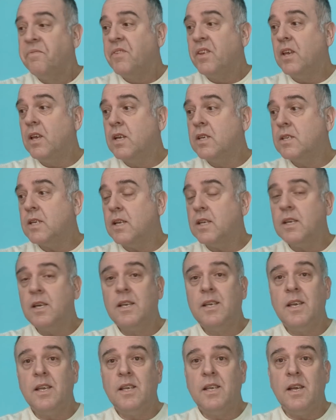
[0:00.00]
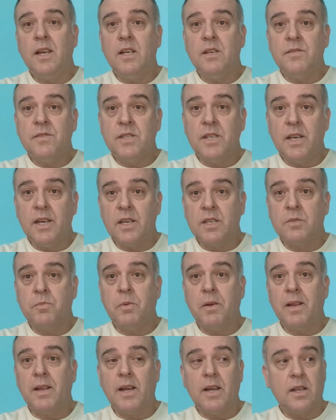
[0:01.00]
И, кстати, где делись все
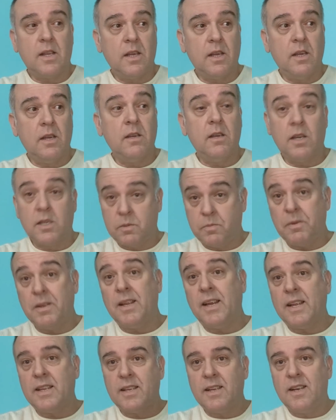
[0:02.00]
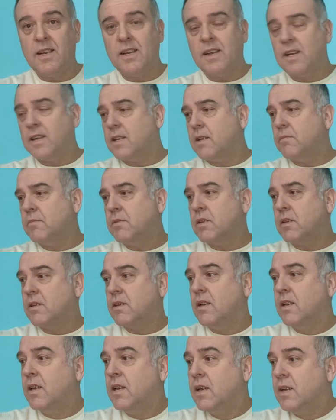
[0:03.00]
экспонаты, э, экспонаты или как там
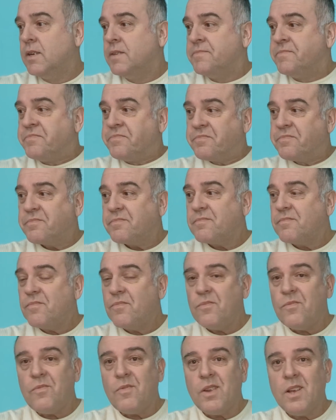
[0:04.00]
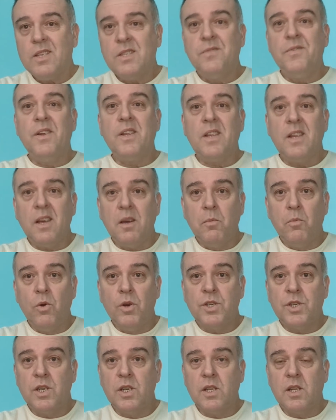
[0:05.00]
эти святые
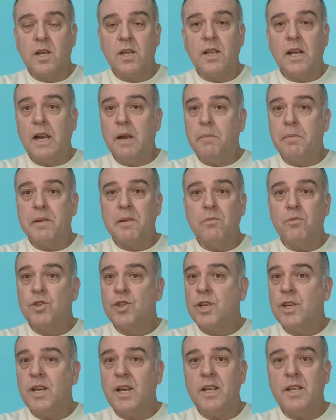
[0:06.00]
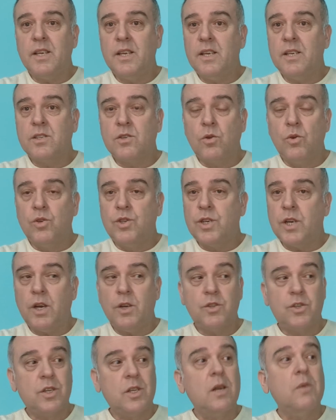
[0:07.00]
мощи и так далее, потому что я не
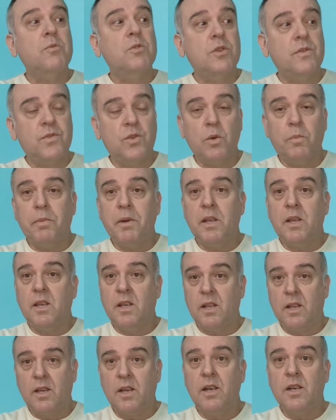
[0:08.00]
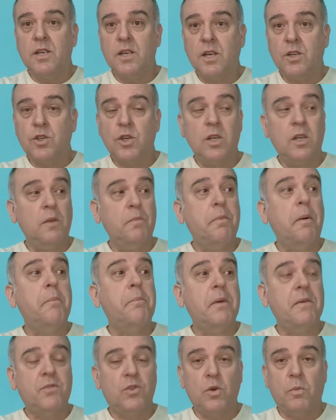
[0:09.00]
исключаю, что там уже все подделки лежат, что эти
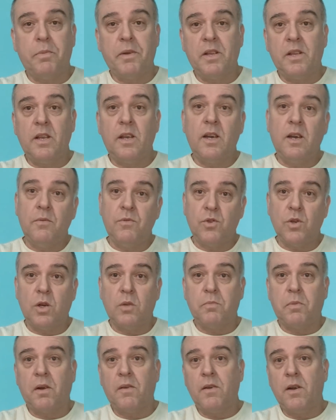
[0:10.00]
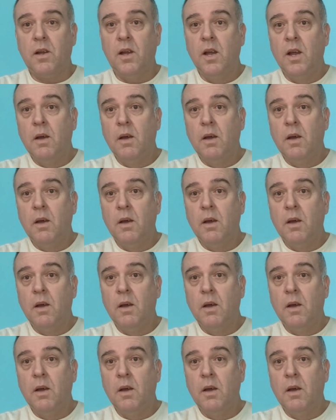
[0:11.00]
попы все потырили, все отправляли,